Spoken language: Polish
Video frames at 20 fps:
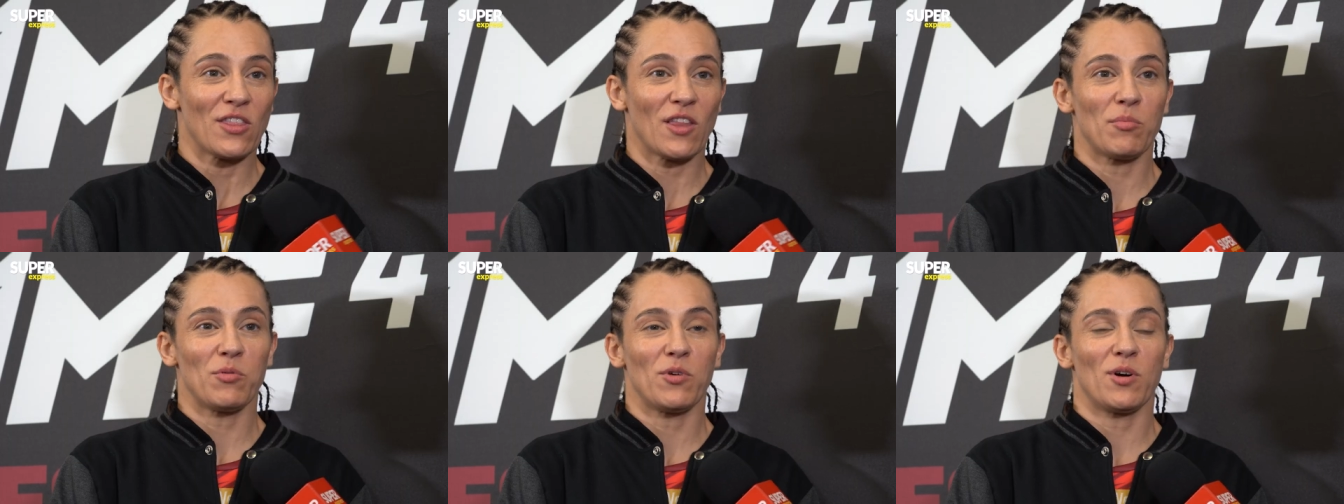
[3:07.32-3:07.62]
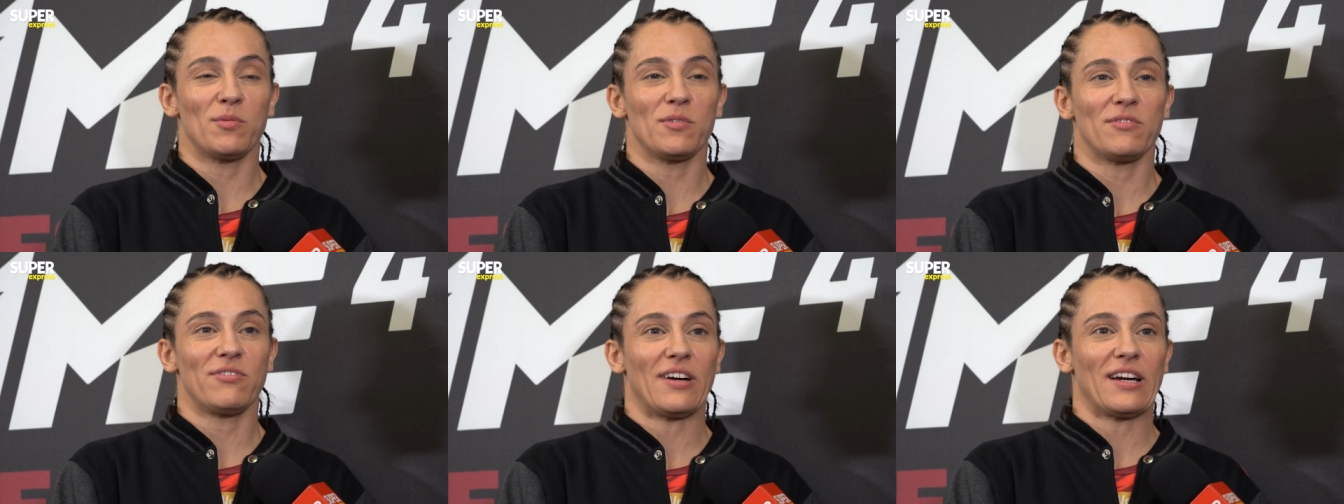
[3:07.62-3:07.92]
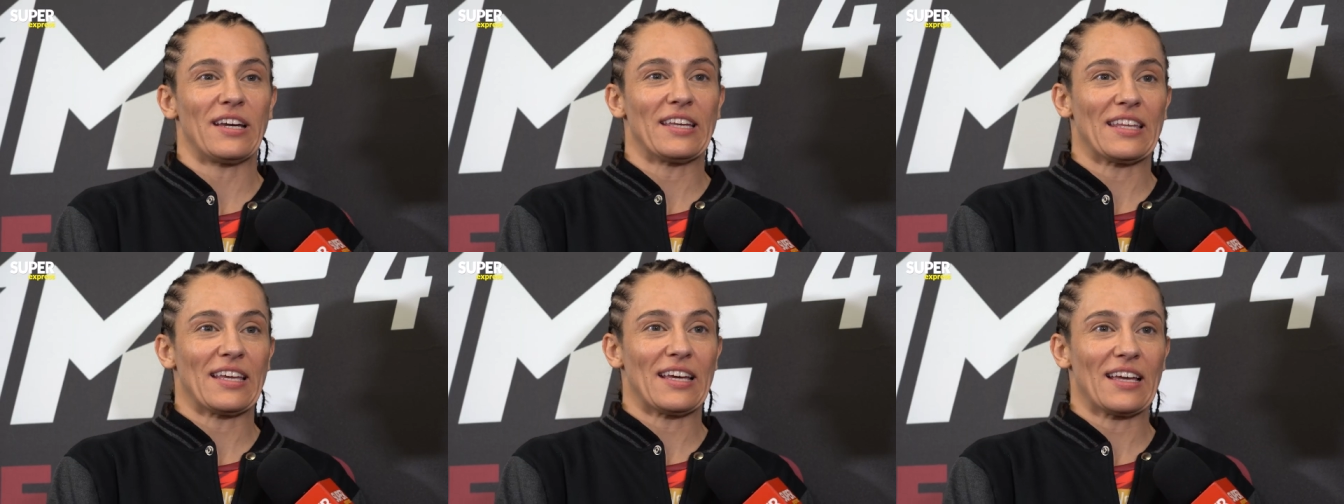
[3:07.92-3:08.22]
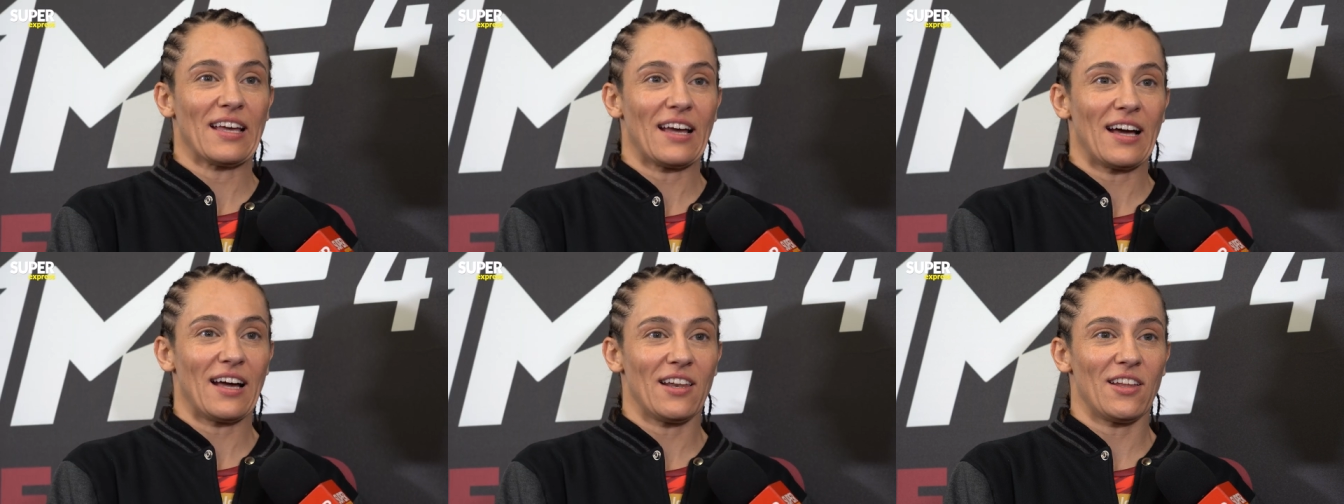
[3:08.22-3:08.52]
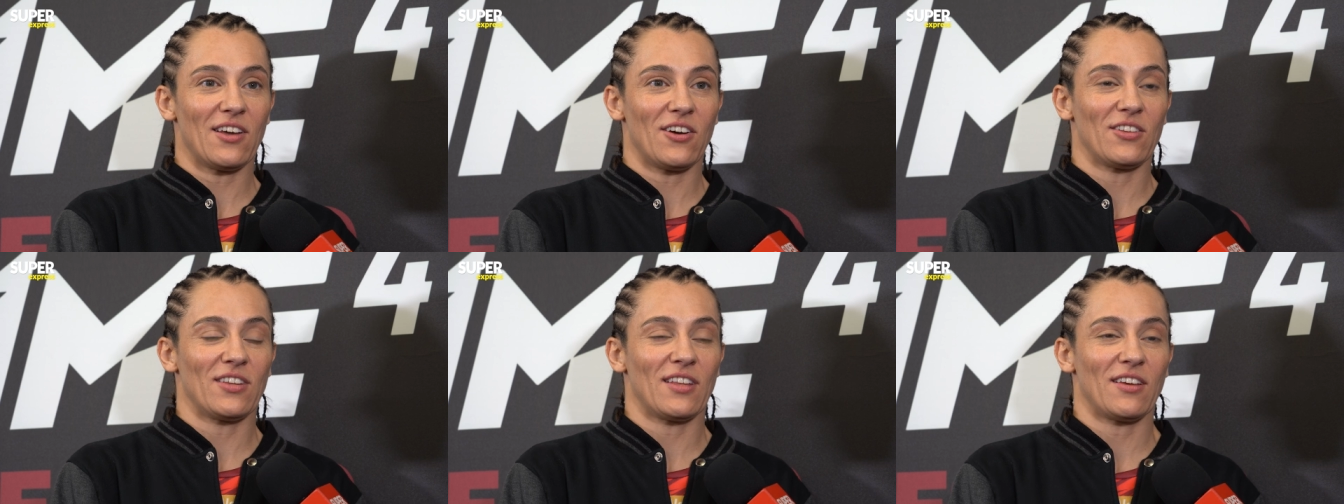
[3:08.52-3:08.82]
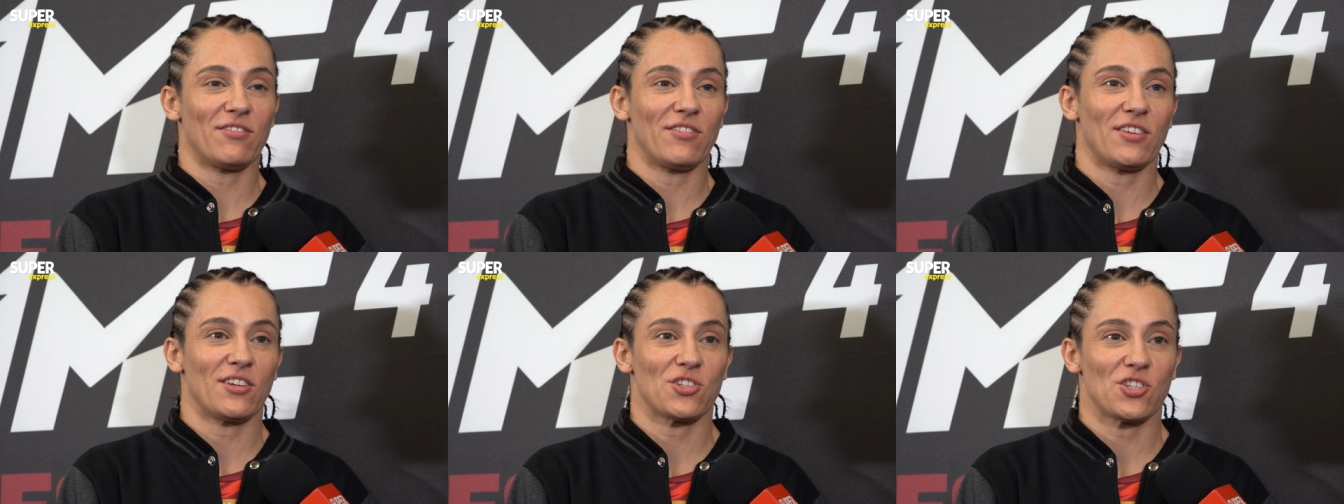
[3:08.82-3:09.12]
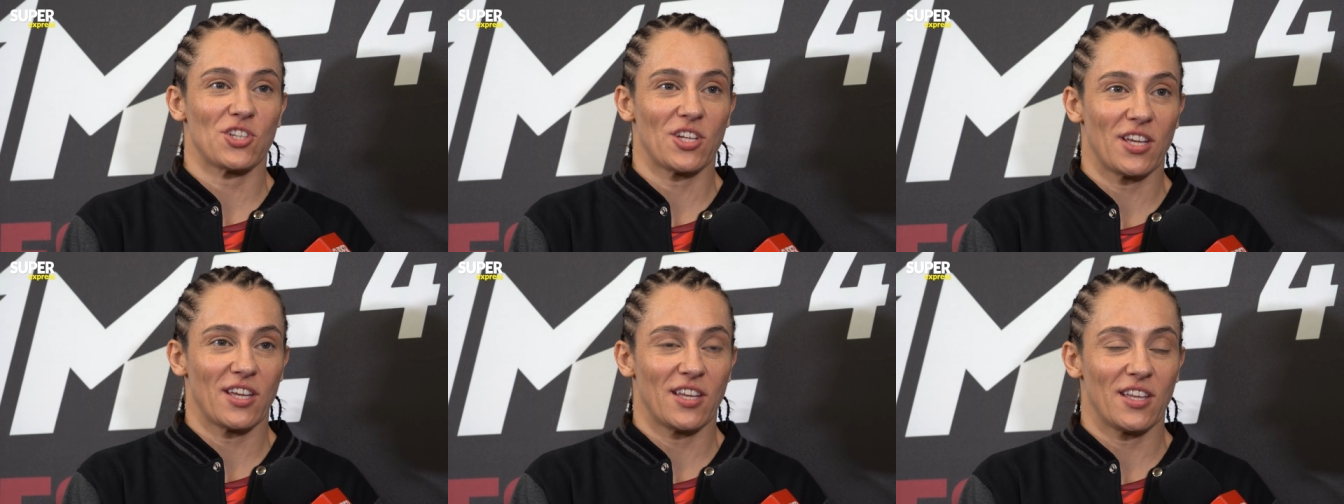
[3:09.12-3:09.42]
No byłoby fajnie, ale ona wie,
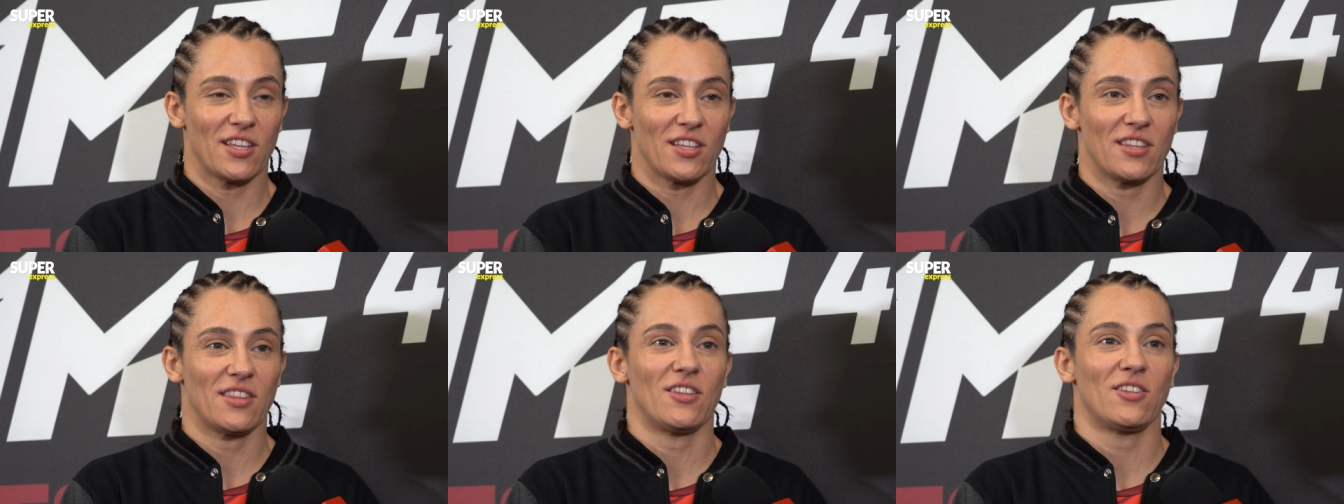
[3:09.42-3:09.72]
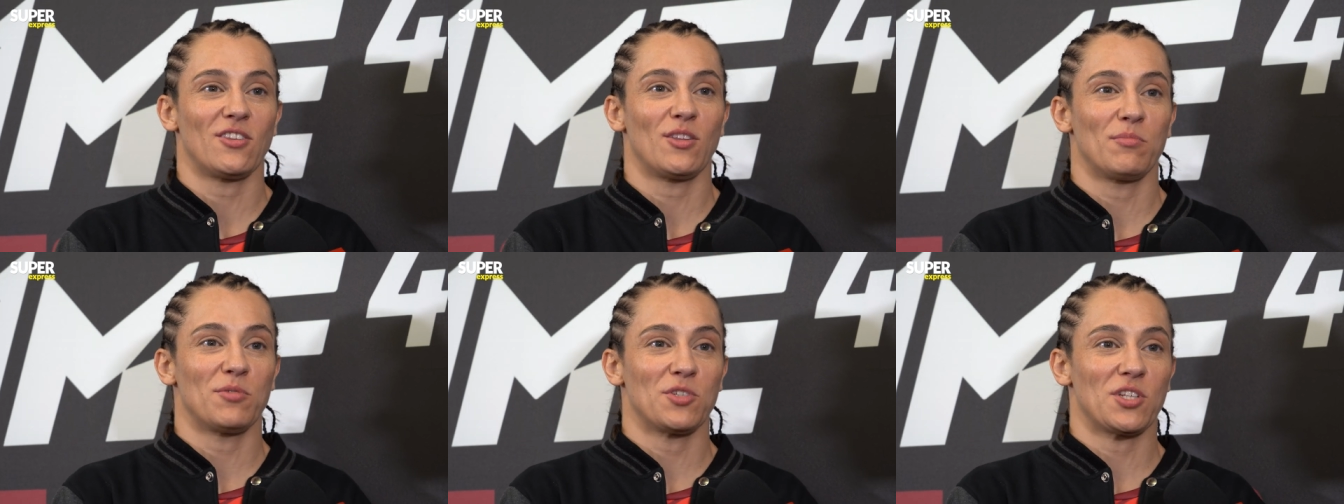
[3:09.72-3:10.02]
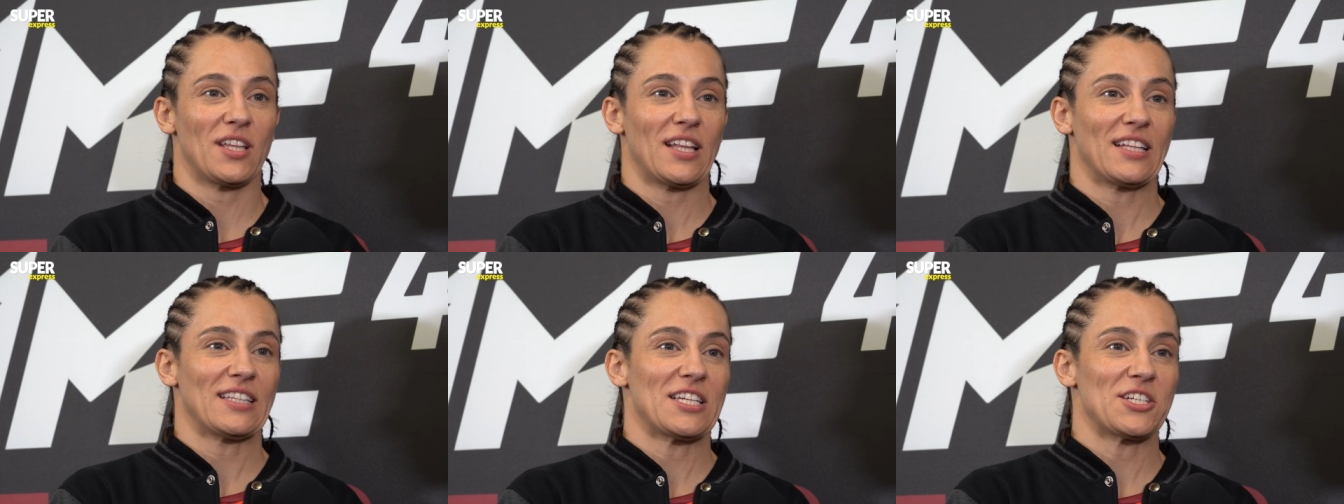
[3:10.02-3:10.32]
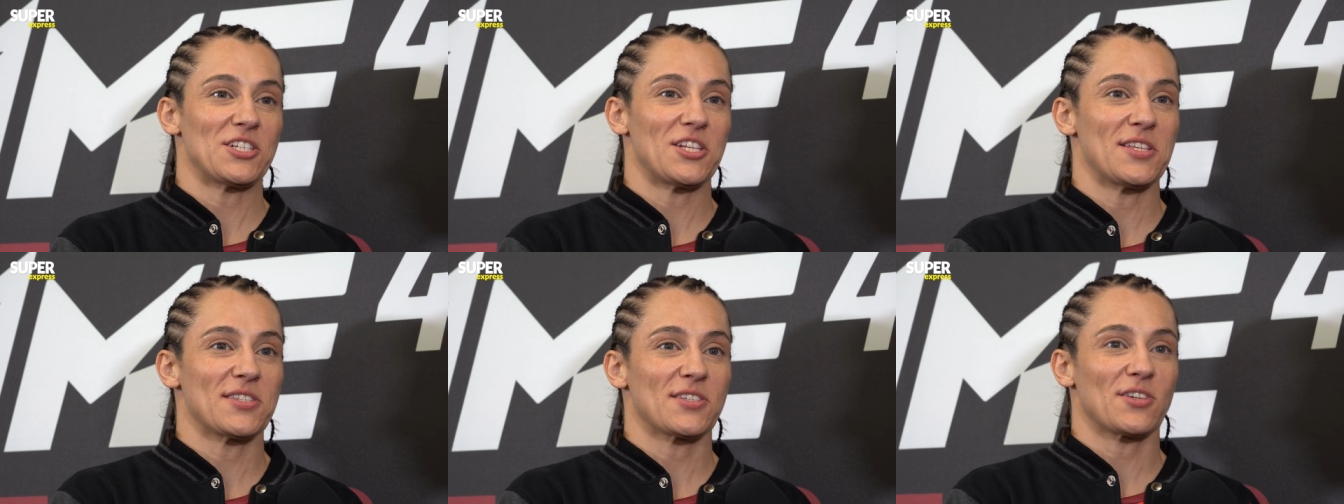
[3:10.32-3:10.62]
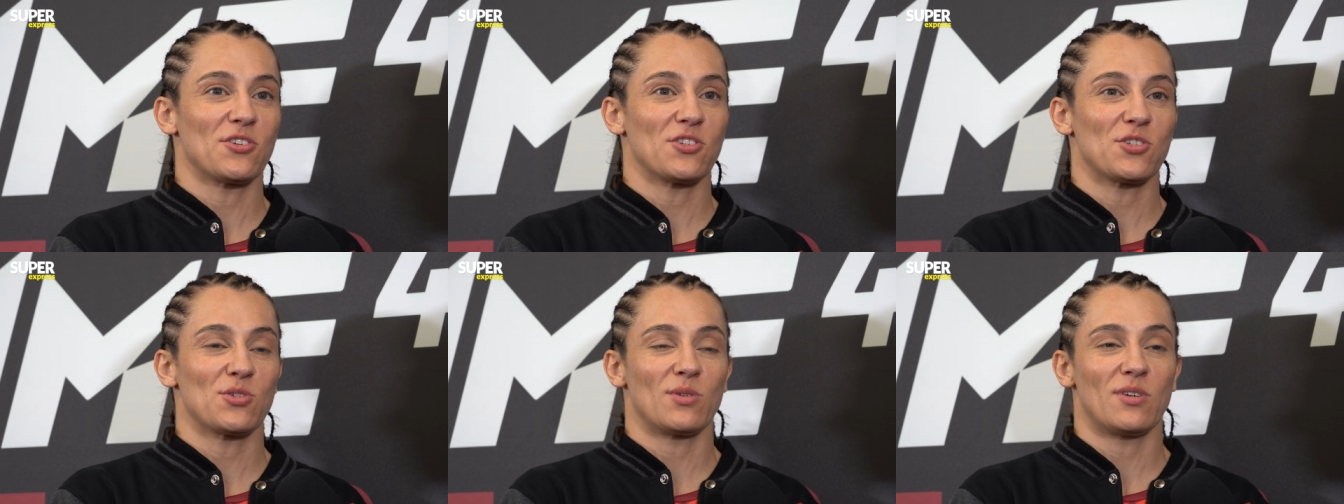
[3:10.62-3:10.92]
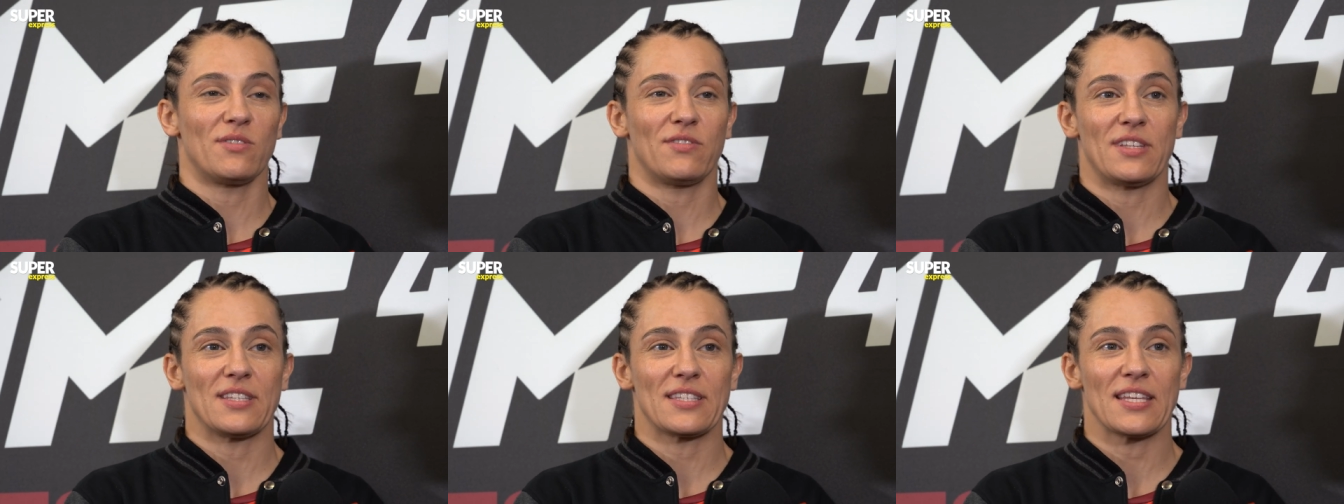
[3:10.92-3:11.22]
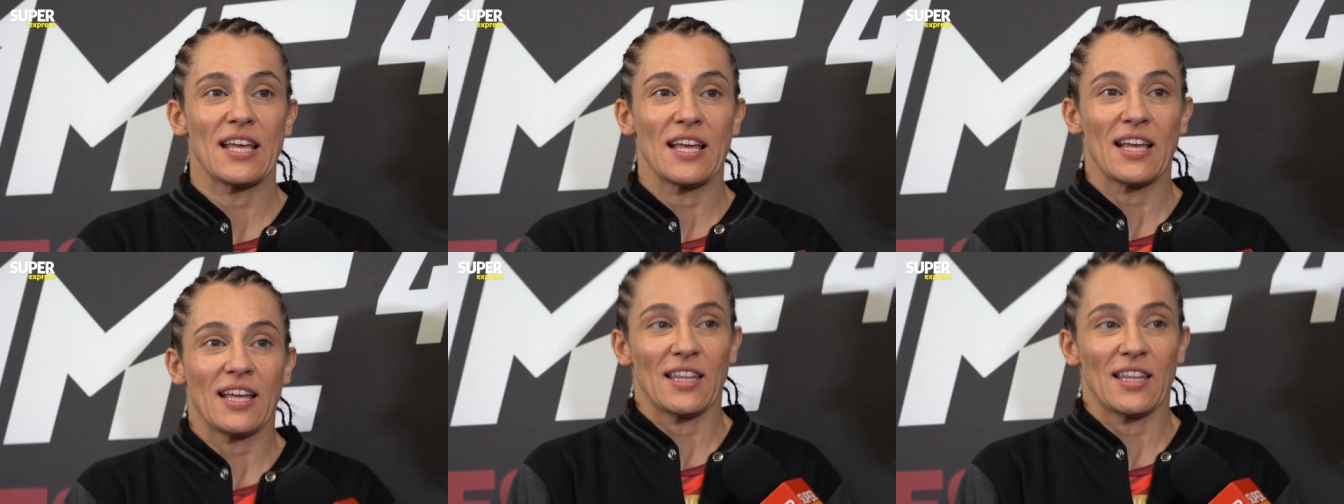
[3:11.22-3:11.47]
że no to by się dla niej źle skończyło, więc